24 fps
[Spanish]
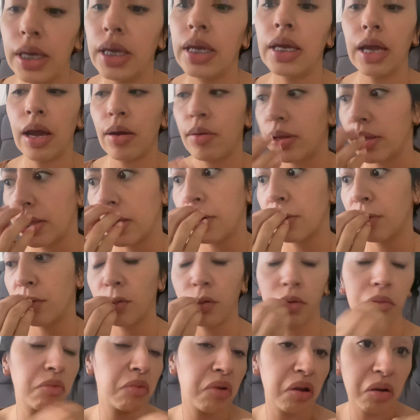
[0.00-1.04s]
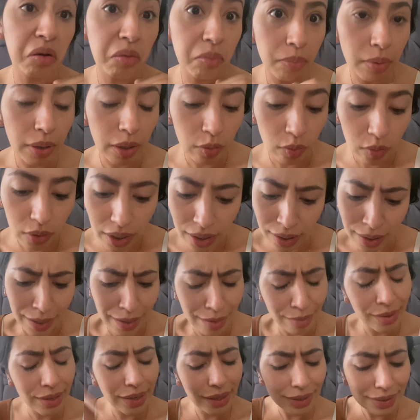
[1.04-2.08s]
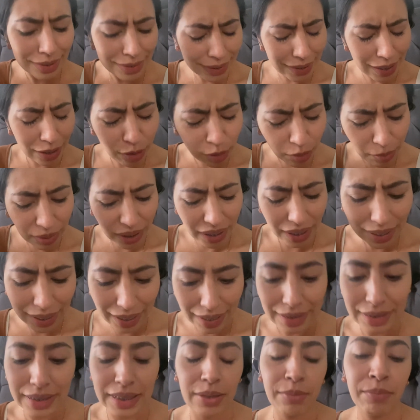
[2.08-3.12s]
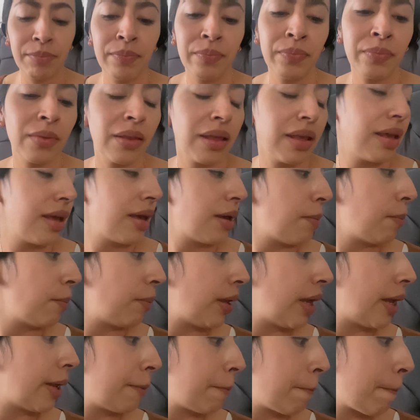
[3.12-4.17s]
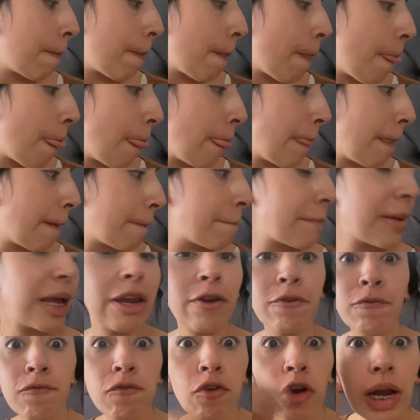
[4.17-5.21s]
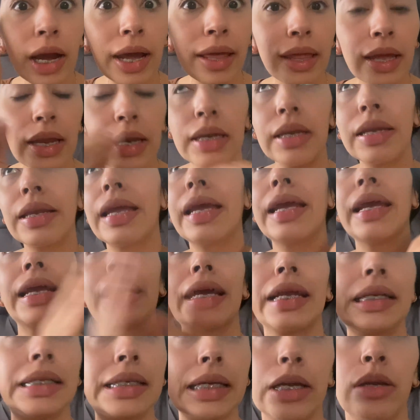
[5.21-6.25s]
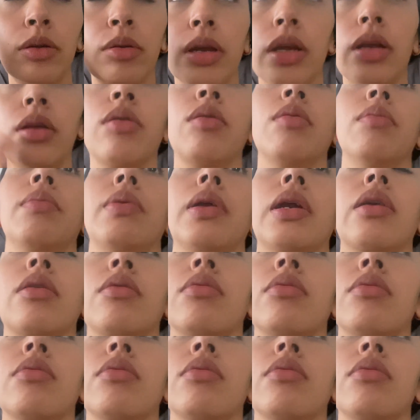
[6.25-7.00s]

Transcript: Y ahorita no, no he comprado nada. La verdad es que ando, miren, así. Bien, bien enfocada en, que ya no quiero comprar